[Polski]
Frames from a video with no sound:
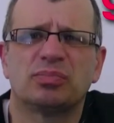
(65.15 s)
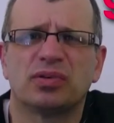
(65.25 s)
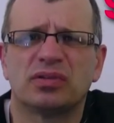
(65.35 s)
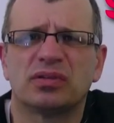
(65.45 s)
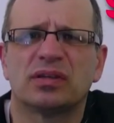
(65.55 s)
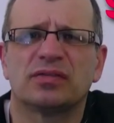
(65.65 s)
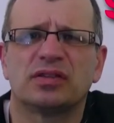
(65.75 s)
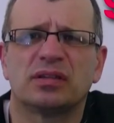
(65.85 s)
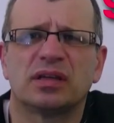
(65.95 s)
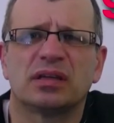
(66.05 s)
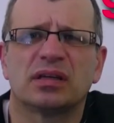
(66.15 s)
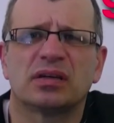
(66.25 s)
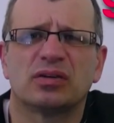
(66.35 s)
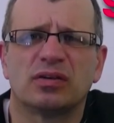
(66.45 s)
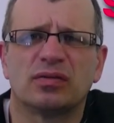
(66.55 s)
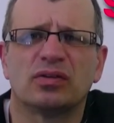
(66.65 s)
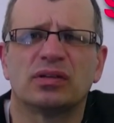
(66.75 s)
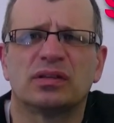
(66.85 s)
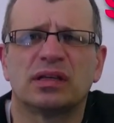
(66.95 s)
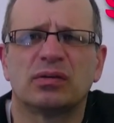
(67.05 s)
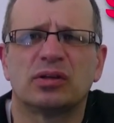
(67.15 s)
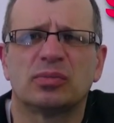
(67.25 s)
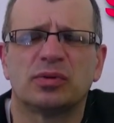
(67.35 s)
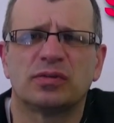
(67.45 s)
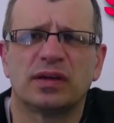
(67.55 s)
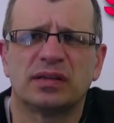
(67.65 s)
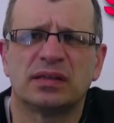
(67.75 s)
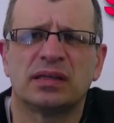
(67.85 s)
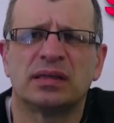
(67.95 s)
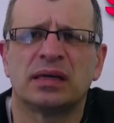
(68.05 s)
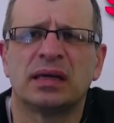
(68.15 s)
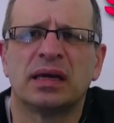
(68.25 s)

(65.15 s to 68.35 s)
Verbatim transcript: po co te wszystkie te korowody, całe to potwierdzenie.